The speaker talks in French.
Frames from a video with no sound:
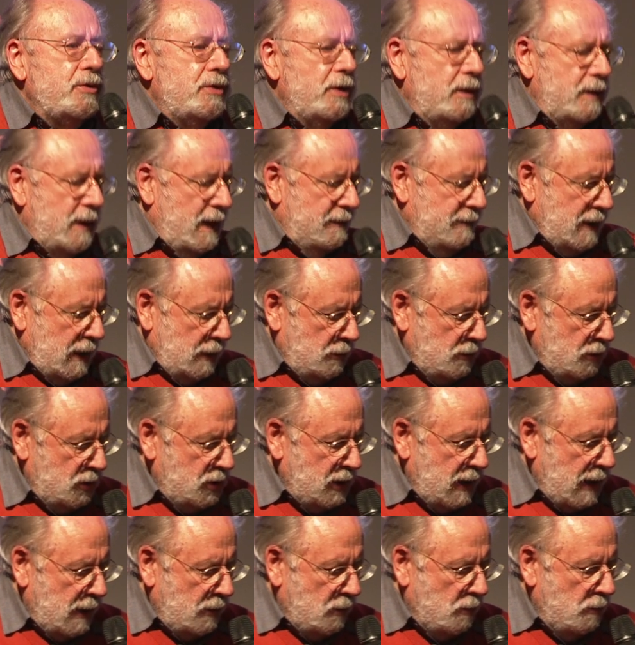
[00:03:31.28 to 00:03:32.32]
ce travail que
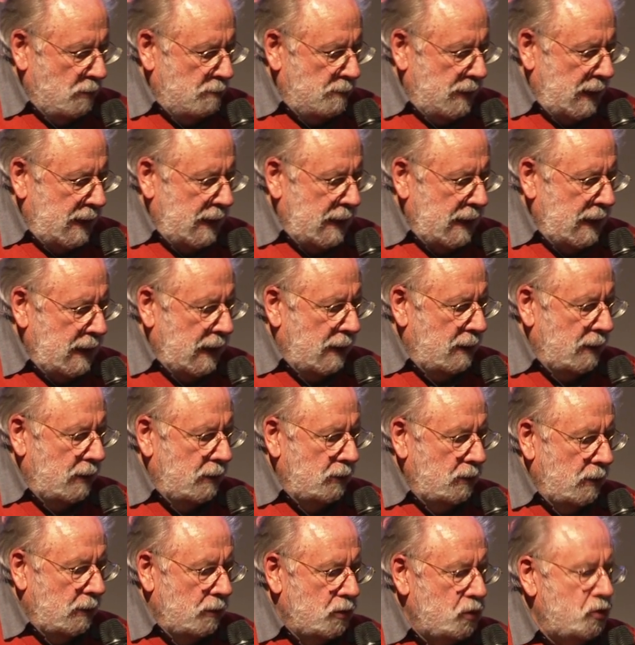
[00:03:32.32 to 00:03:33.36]
j'ai accompli
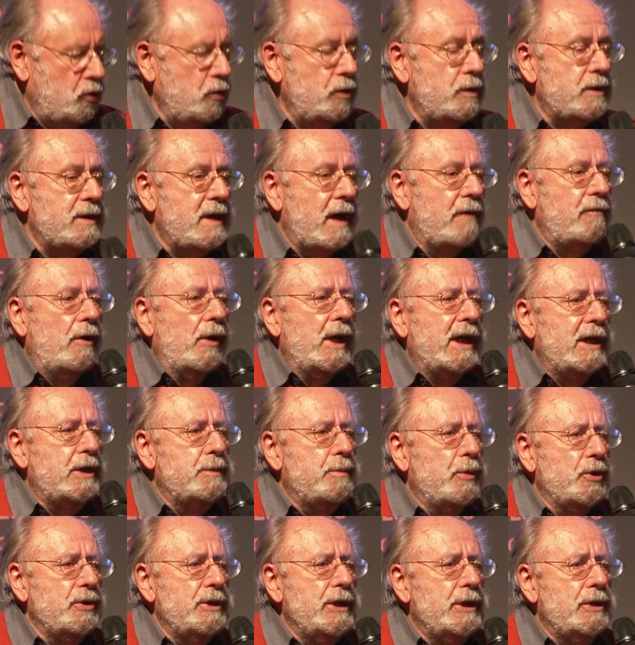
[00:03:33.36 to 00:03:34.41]
euh, juste avant
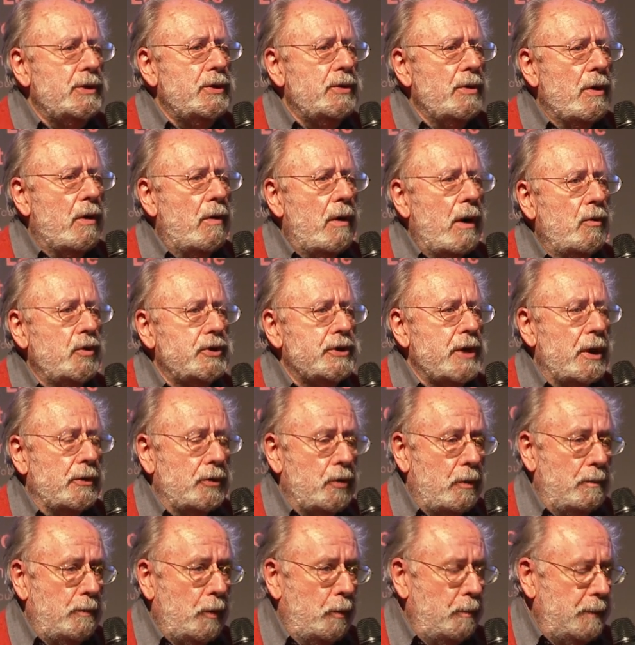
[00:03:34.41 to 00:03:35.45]
l'exposition au
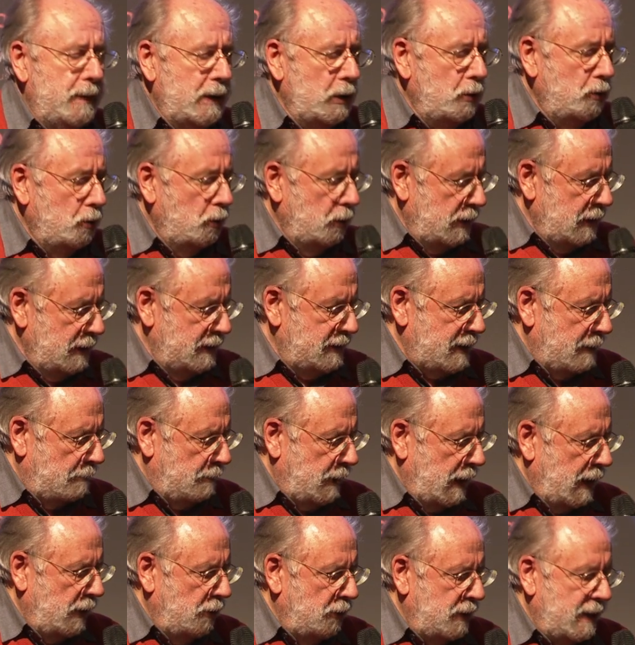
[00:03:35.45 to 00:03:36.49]
Centre Pompidou qui
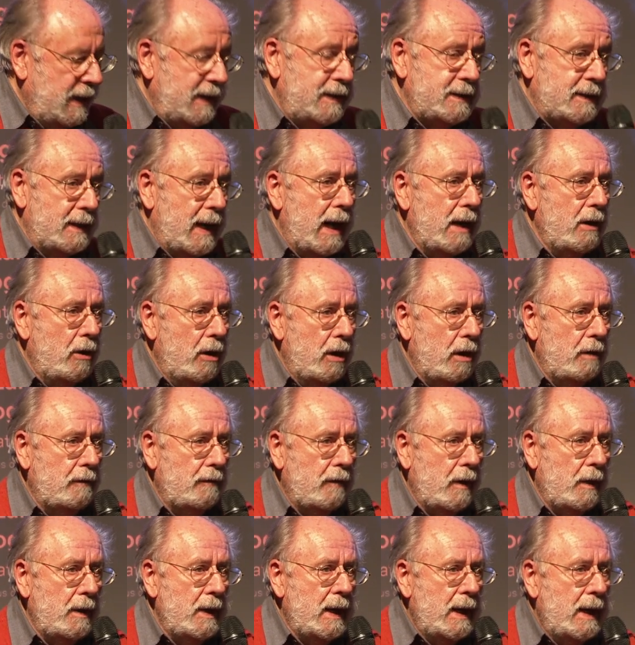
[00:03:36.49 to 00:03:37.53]
s'appelait Le dessin à
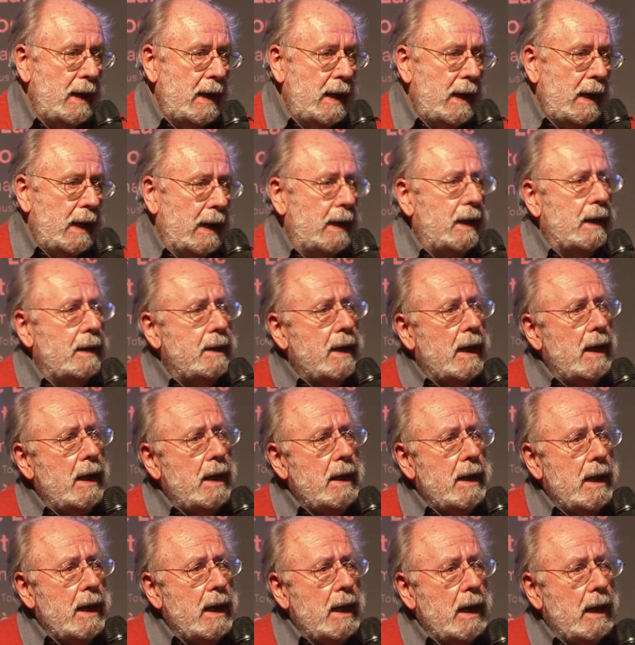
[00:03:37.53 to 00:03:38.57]
l'œuvre, et qui était
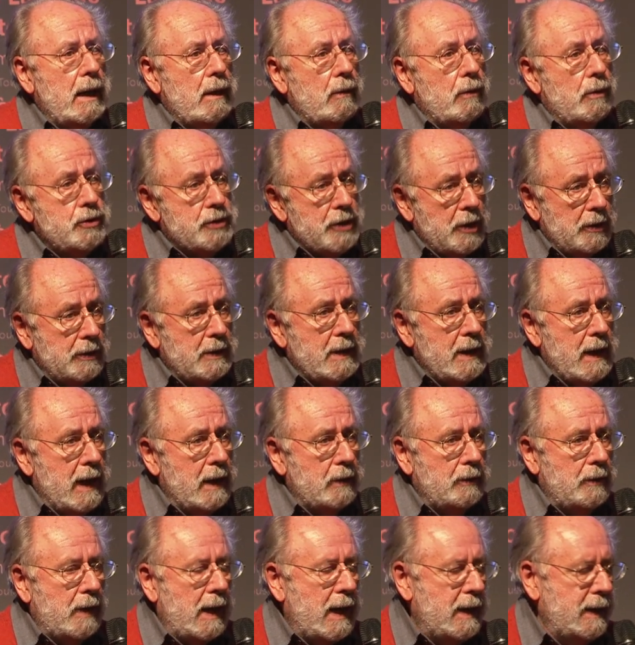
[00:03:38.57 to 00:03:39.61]
lié au
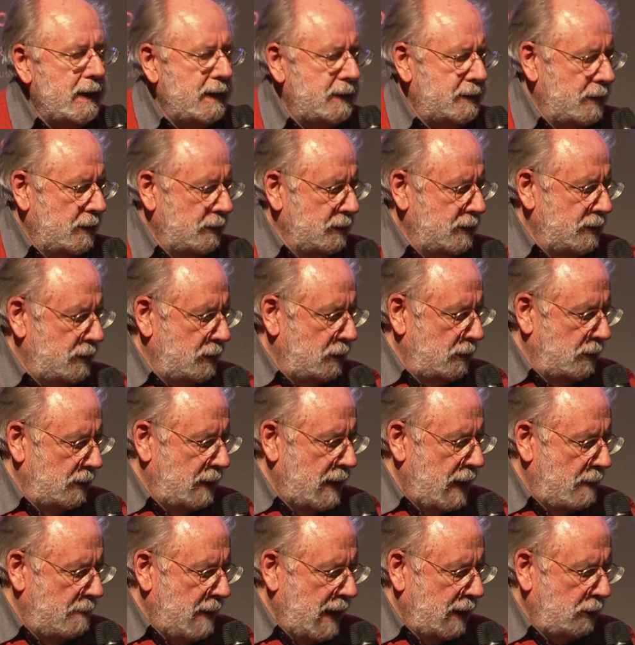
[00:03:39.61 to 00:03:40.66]
centenaire de la naissance euh,
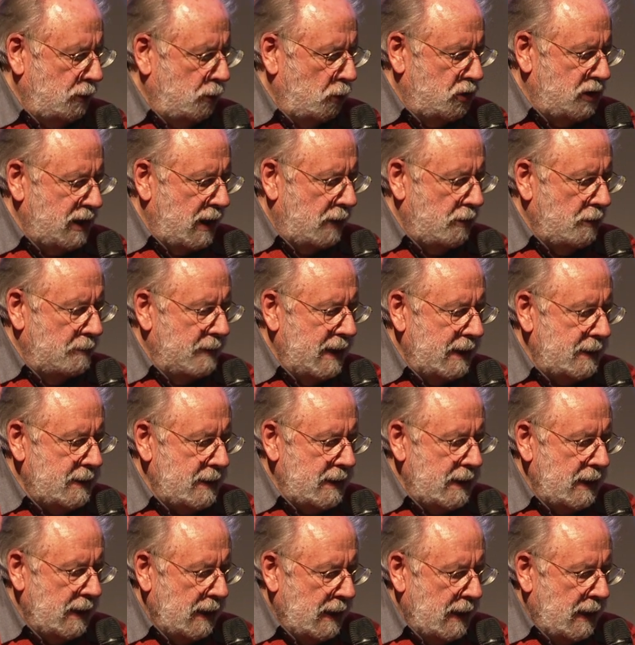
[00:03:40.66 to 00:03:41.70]
d'Alberto
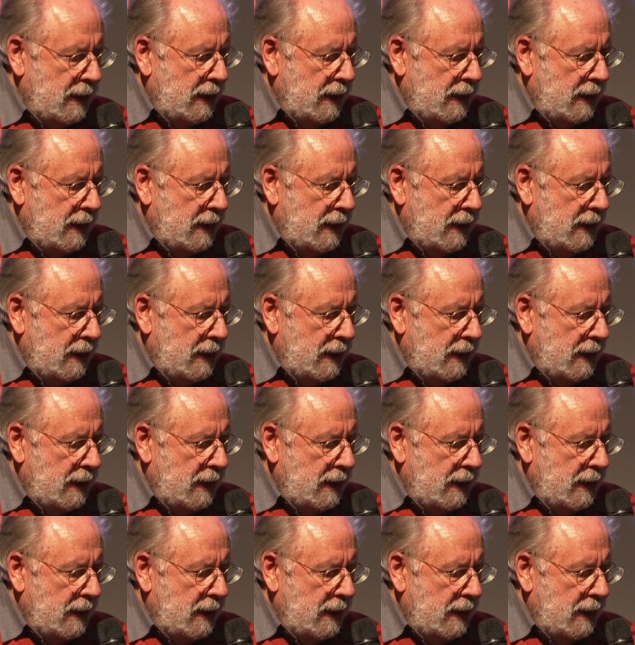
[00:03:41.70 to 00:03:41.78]
Giacometti,